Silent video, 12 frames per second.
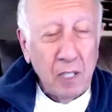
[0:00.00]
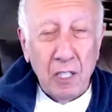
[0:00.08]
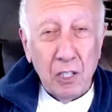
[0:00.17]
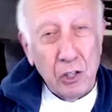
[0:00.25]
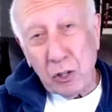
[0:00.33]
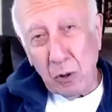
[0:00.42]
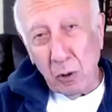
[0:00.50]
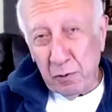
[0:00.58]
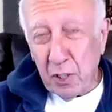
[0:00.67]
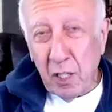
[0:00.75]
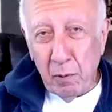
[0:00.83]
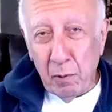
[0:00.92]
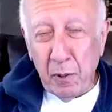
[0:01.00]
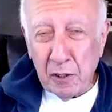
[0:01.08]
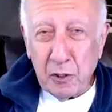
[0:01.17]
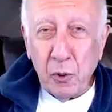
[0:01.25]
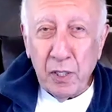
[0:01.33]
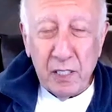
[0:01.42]
что все время
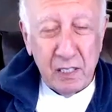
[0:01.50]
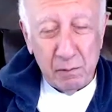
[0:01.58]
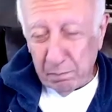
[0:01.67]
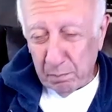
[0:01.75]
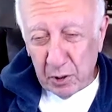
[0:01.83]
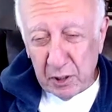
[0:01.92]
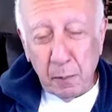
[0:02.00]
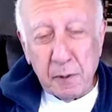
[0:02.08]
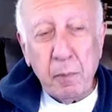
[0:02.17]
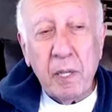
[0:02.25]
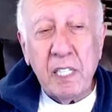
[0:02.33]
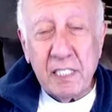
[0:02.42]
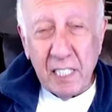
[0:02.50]
происходит, можете посмотреть